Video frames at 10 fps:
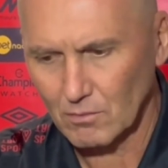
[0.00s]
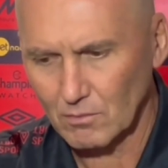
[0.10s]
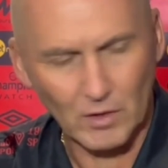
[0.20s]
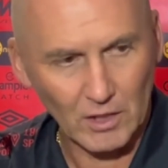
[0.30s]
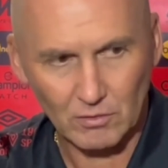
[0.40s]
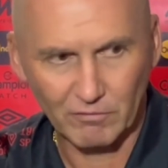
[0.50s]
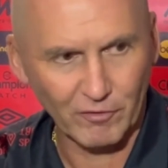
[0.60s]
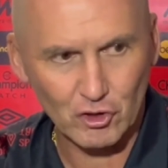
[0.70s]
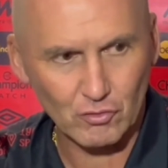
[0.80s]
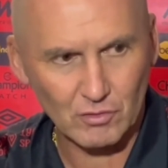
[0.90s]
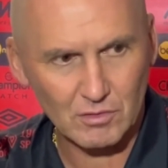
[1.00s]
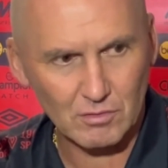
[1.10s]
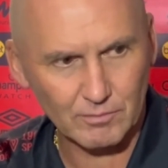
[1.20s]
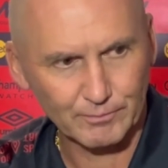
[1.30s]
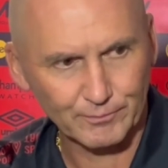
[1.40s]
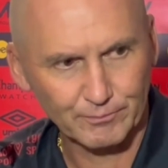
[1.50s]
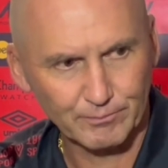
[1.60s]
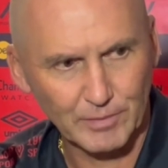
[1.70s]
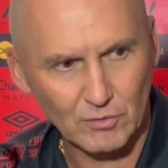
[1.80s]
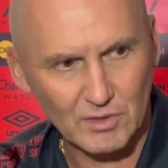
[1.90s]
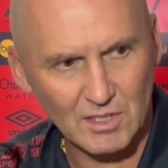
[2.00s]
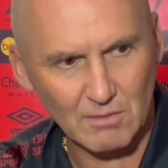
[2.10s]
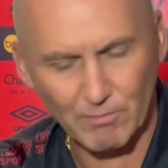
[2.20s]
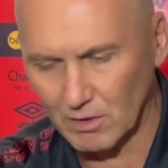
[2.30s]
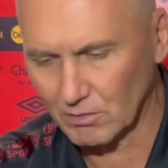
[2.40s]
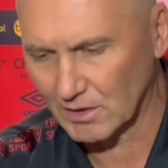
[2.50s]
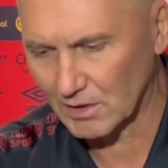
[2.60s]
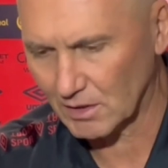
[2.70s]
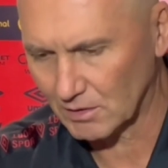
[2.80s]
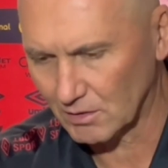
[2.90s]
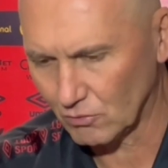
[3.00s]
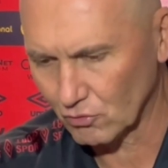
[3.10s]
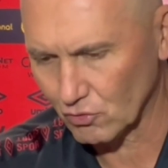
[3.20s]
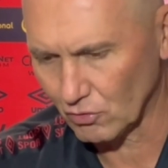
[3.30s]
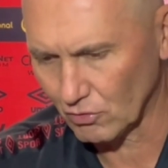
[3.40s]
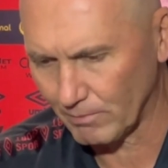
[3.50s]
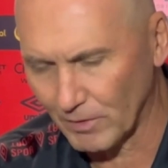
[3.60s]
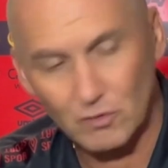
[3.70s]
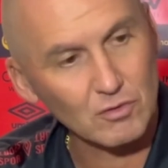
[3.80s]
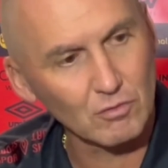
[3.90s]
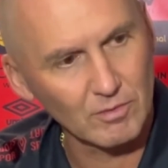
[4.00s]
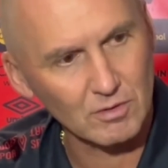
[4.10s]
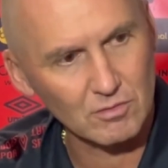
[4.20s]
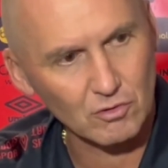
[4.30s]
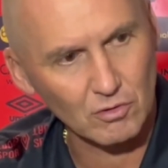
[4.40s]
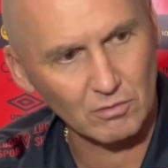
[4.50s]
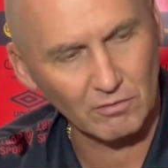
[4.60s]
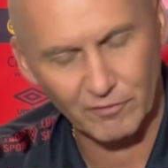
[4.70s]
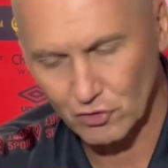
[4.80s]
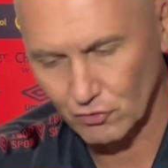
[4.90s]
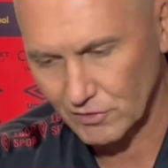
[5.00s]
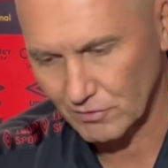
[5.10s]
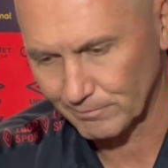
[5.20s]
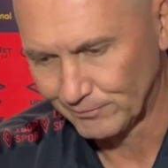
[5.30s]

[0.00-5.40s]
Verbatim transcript: Não, não foi justo. Pelo desempenho da, do jogo, pelos números do jogo, não foi justo.